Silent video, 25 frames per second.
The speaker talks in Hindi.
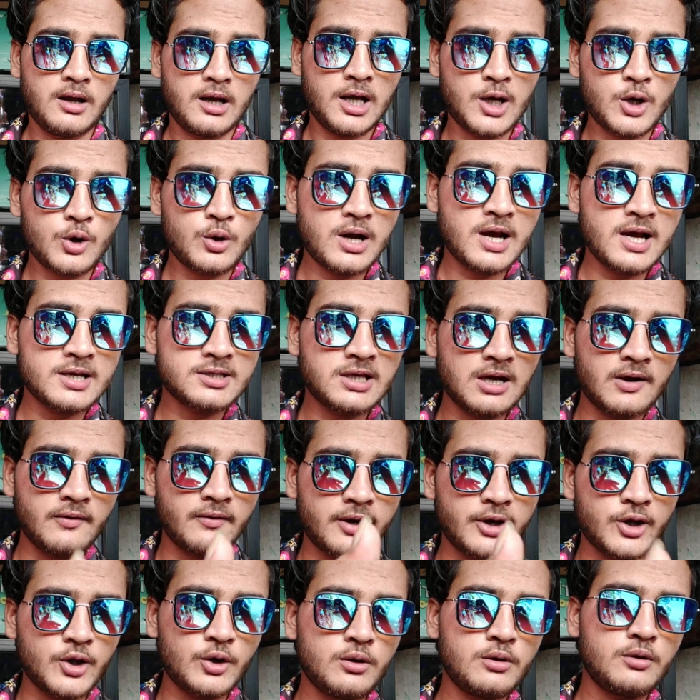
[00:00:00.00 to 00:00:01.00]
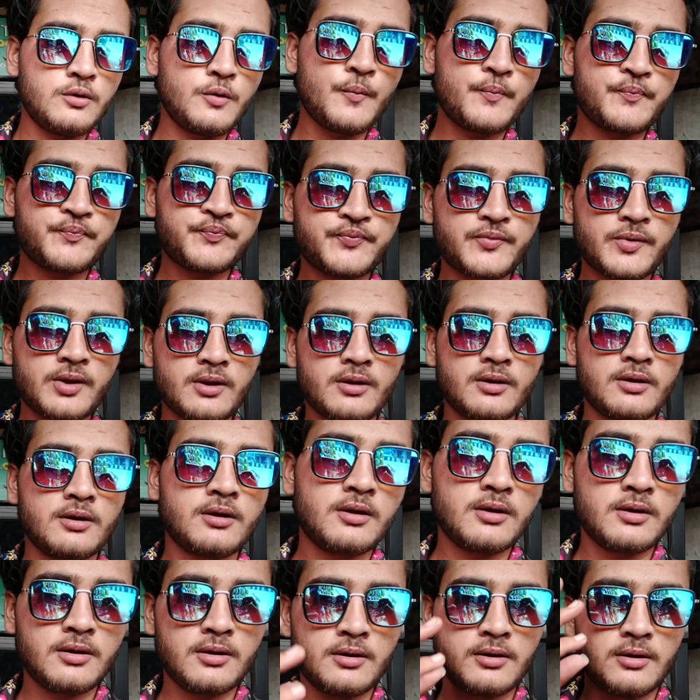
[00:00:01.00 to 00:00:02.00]
हेलो गाइस हाउ आर यू
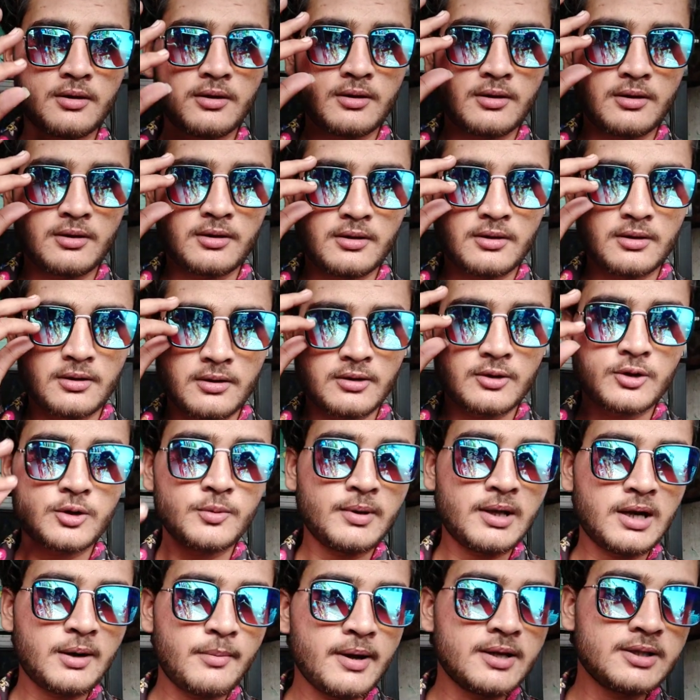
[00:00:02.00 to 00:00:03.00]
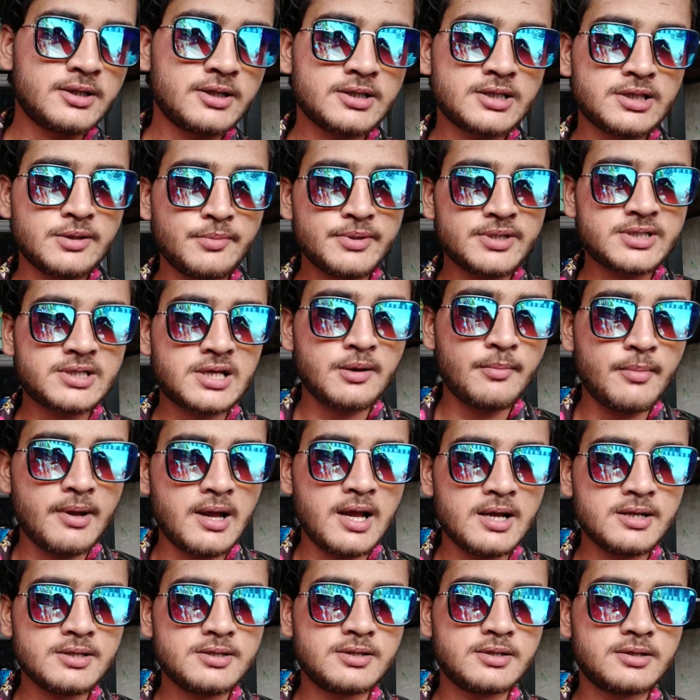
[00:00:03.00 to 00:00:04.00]
तुम्हारा भाई दिस इज मिस्टर
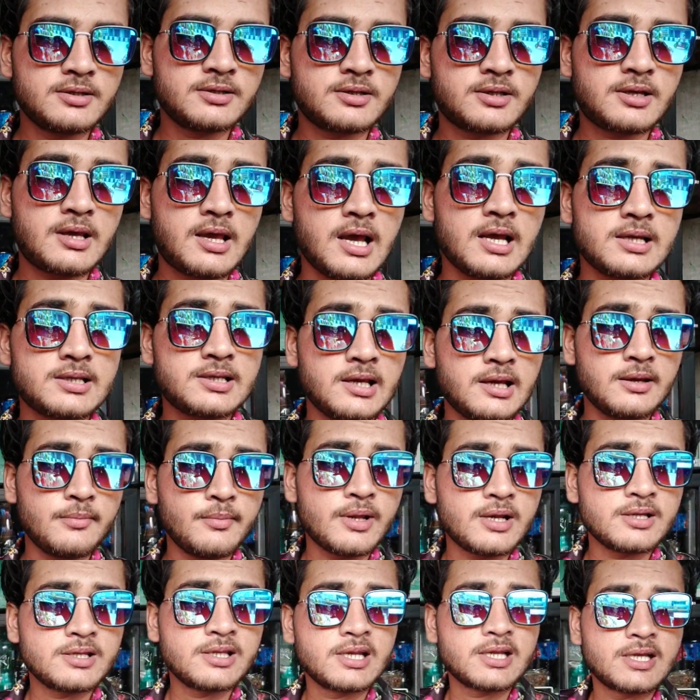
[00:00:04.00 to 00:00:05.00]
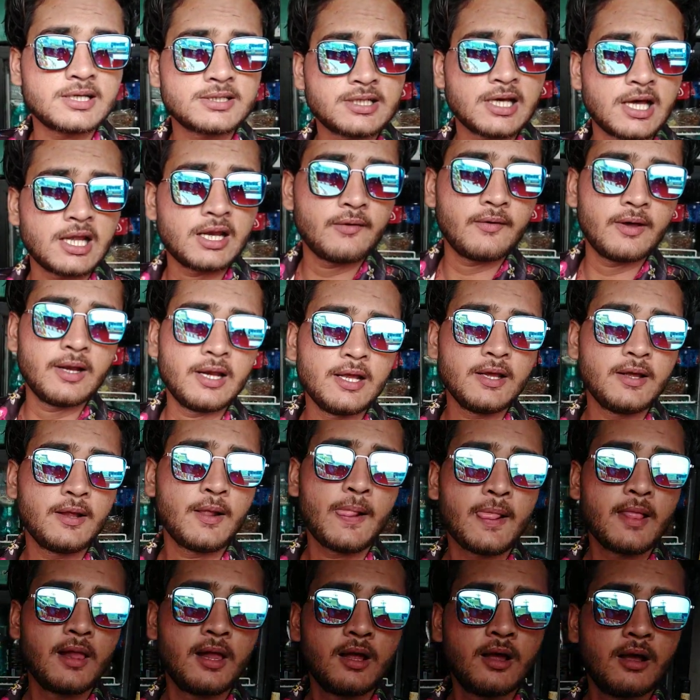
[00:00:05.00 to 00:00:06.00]
महज कैसे हैं मेरे दिल के चाहने वाले
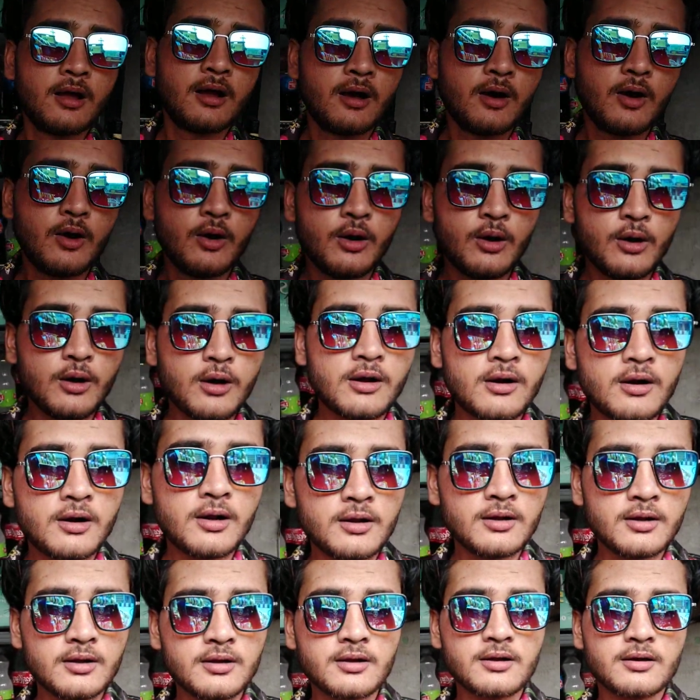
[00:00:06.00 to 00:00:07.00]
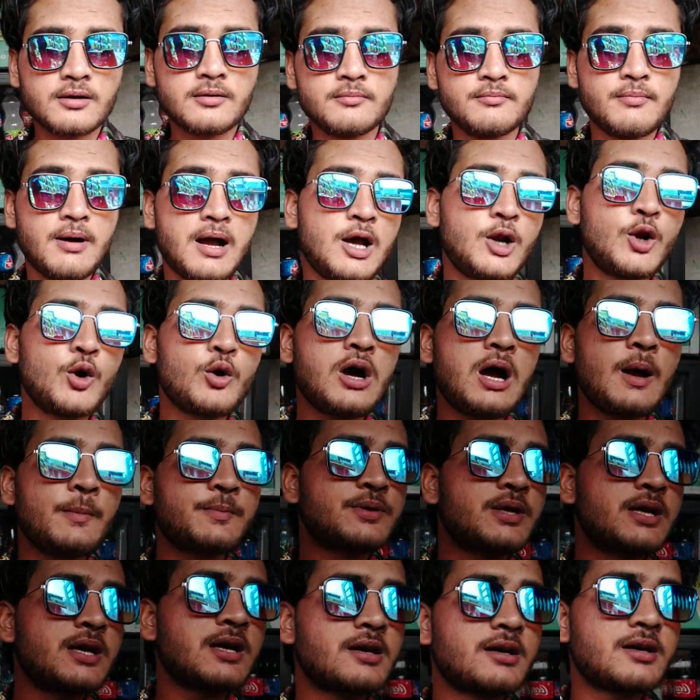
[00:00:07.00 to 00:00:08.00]
और भाई लोग
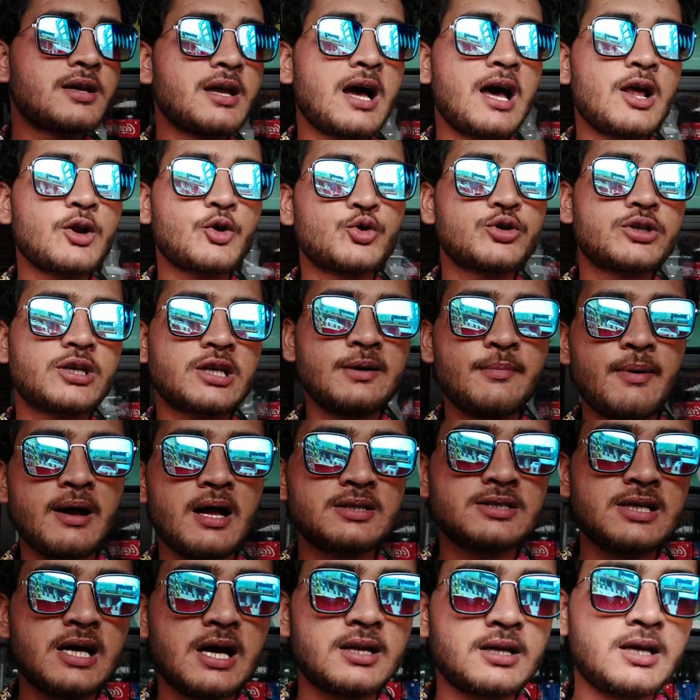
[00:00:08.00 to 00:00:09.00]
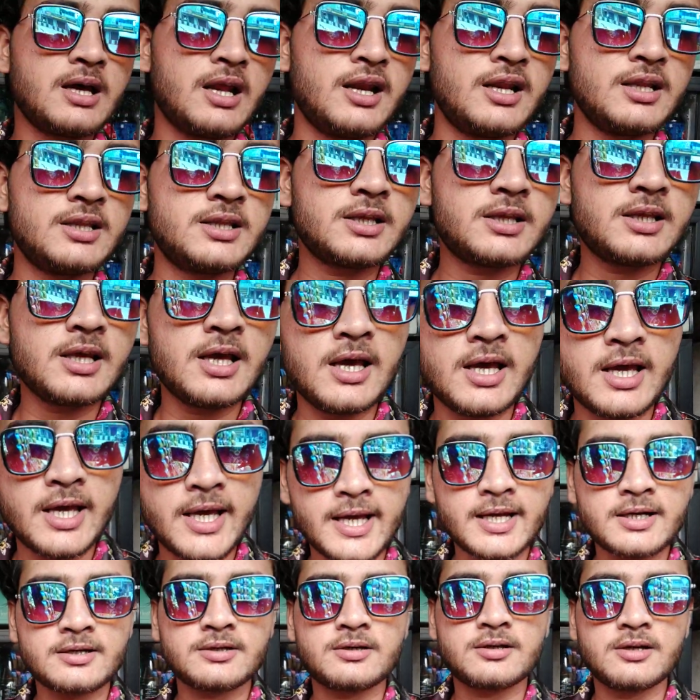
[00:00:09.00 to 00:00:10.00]
आपसे एक यार खुशी की बात जाहिर करनी थी कि
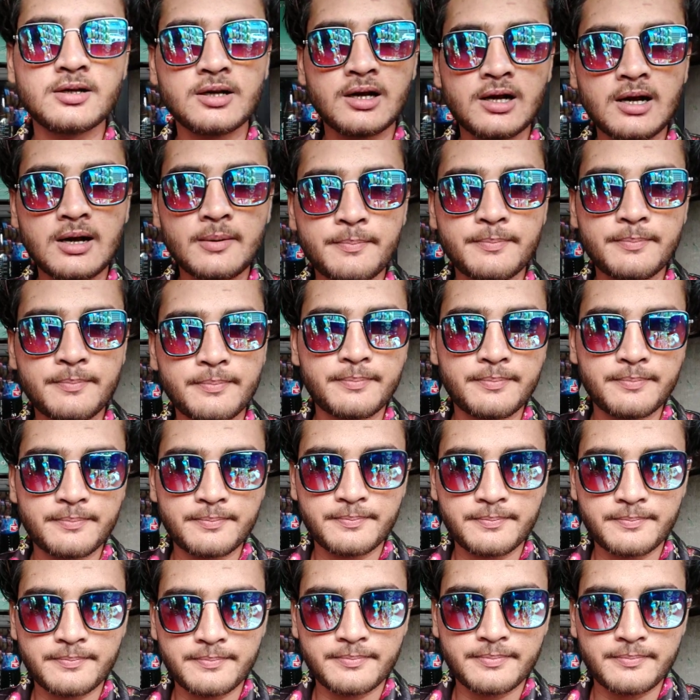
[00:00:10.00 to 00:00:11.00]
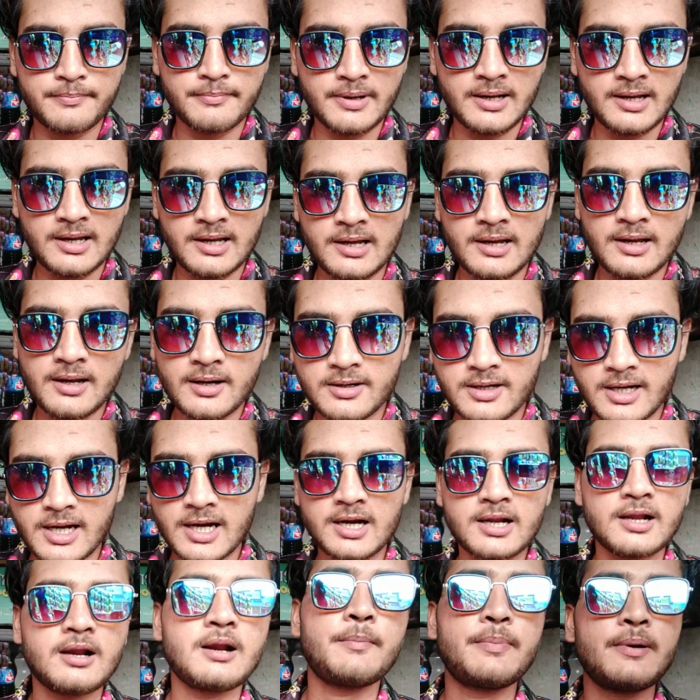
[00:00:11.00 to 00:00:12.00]
एक मैं
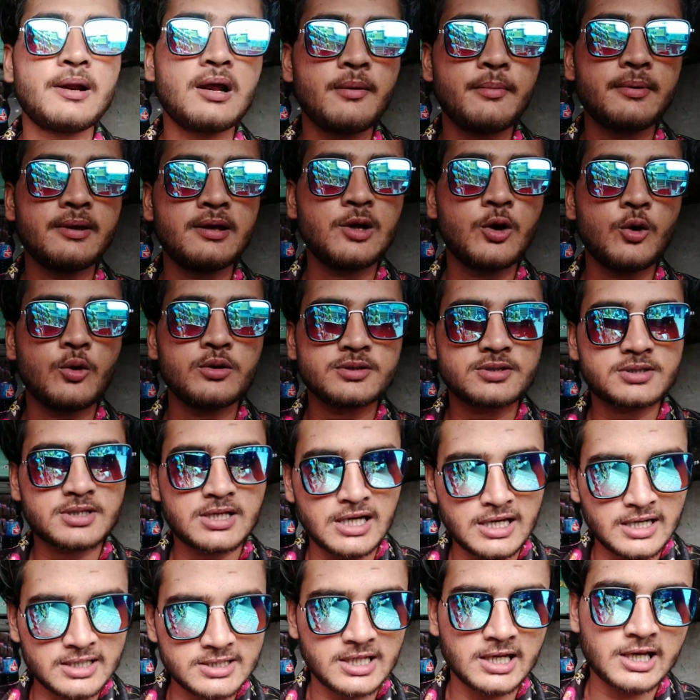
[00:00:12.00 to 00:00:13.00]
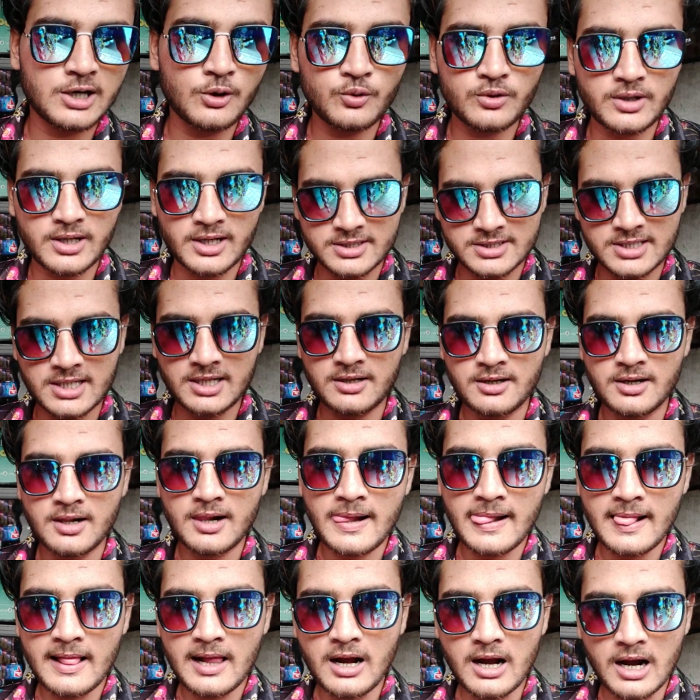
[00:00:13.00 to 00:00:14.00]
ट्रेलर अपना अभी लॉन्च करने जा रहा हूँ ट्रीज़र
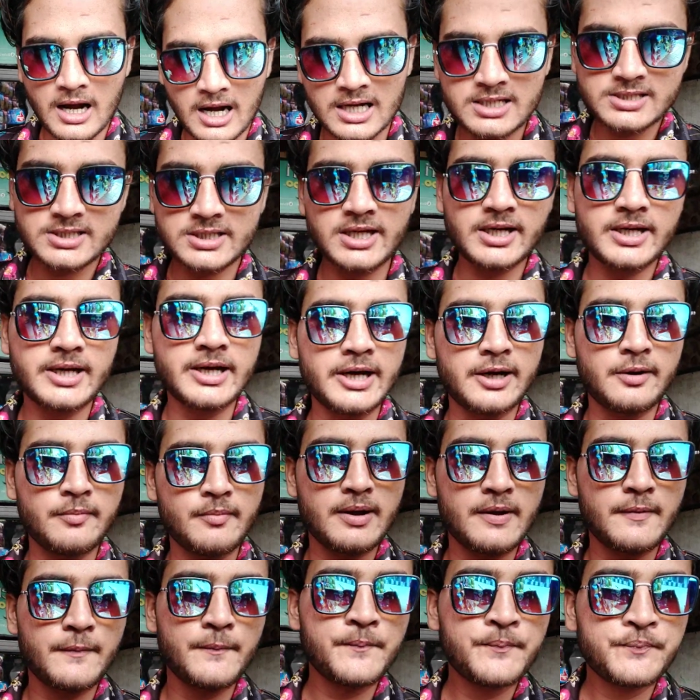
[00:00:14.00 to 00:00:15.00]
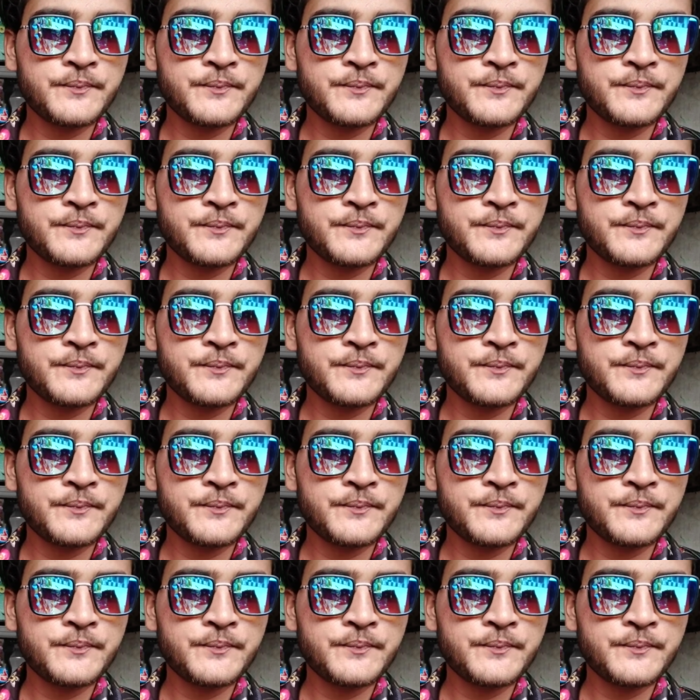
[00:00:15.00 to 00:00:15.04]
आज की डेट में